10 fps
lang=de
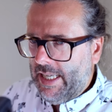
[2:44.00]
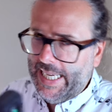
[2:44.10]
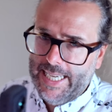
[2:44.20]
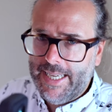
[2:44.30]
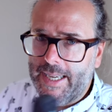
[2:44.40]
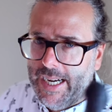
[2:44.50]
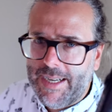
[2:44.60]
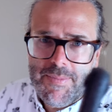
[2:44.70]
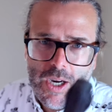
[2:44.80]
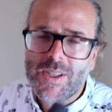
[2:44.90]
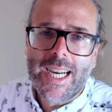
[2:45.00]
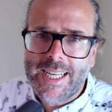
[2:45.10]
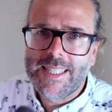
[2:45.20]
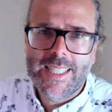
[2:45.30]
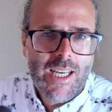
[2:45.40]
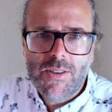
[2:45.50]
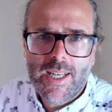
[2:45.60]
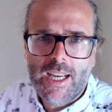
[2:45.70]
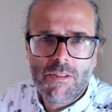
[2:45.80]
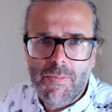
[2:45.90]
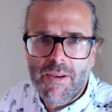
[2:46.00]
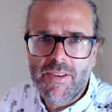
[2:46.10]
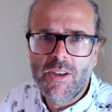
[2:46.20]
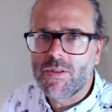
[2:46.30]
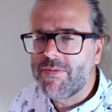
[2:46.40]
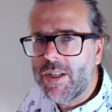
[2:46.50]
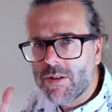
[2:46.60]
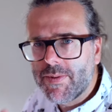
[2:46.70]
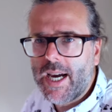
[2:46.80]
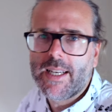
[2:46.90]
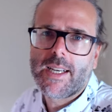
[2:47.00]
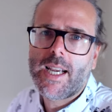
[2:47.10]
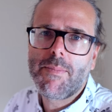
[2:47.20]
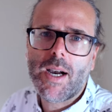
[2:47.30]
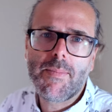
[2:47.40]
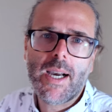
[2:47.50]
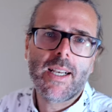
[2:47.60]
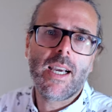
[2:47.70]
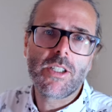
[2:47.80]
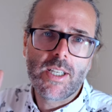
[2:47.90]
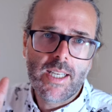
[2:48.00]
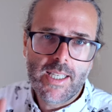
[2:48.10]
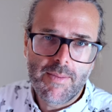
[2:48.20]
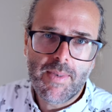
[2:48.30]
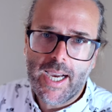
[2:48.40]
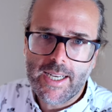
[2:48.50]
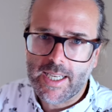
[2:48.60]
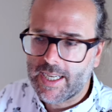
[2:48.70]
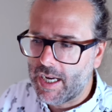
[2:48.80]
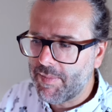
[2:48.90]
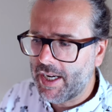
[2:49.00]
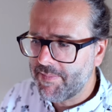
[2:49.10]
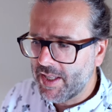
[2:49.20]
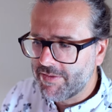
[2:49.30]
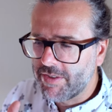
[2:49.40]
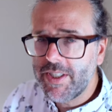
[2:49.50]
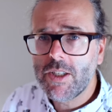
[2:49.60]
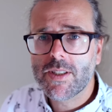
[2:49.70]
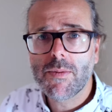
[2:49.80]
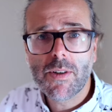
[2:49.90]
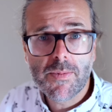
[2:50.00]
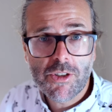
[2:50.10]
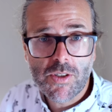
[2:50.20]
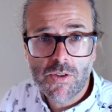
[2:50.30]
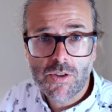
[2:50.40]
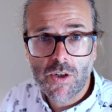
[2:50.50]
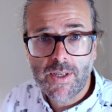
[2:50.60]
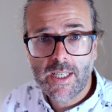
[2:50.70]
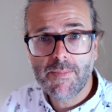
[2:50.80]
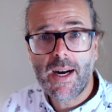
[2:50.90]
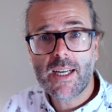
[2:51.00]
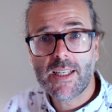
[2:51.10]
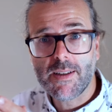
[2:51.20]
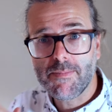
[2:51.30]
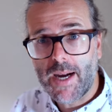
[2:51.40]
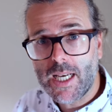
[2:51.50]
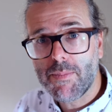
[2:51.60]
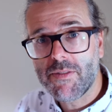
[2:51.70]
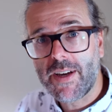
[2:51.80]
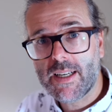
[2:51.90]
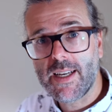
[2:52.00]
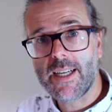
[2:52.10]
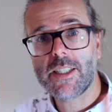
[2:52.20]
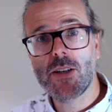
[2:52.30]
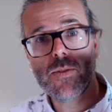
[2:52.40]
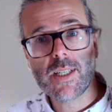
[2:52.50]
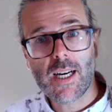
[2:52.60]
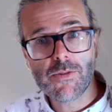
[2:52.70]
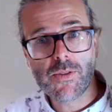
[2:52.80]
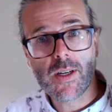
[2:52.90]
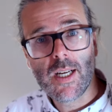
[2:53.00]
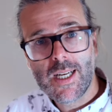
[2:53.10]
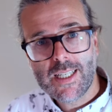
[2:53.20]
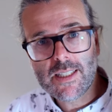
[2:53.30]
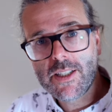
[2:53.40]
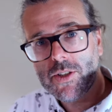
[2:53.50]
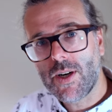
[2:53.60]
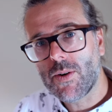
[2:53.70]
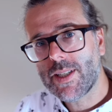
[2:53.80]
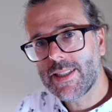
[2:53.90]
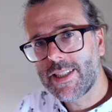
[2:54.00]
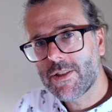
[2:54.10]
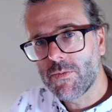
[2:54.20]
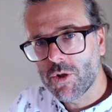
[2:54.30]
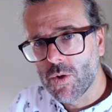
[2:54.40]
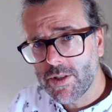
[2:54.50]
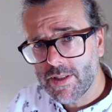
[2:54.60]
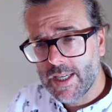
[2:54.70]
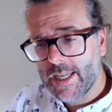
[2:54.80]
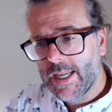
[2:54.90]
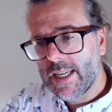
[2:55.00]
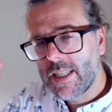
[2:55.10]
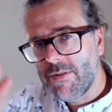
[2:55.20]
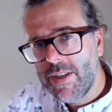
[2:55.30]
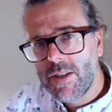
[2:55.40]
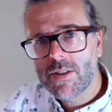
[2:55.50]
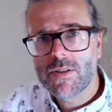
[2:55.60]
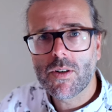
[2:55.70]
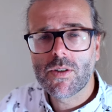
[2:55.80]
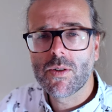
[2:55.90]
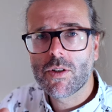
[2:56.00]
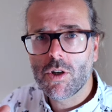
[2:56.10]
Ja, auch da gilt genau das gleiche wie bei Videos. Wenn du es mit einer anderen Kamera machen kannst, nimm eine andere Kamera. Für Videos habe ich übrigens schon ein Tutorial gemacht, meine perfekten Einstellungen dafür. Da siehst du auch, dass ich zum Schluss die Videos noch durch